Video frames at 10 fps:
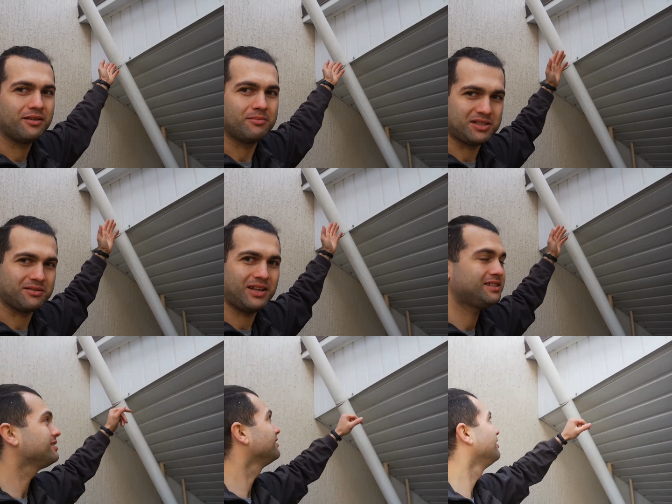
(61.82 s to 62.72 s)

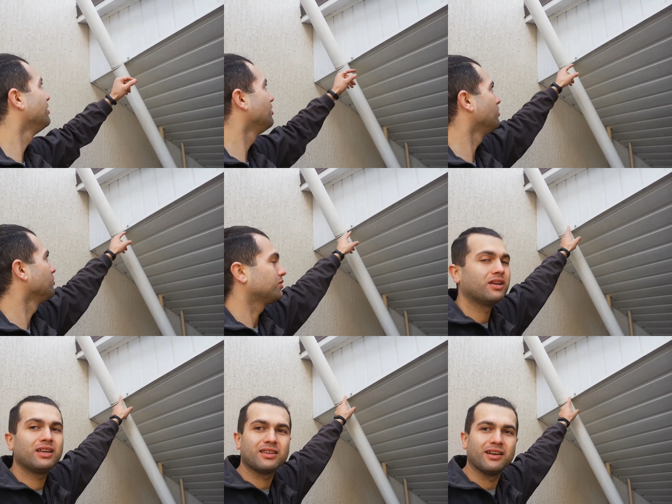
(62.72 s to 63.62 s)
Представляете? Вот
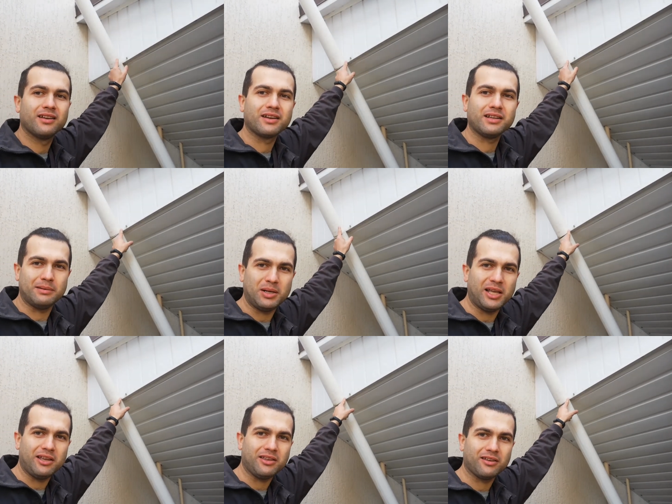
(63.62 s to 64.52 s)
это крепление.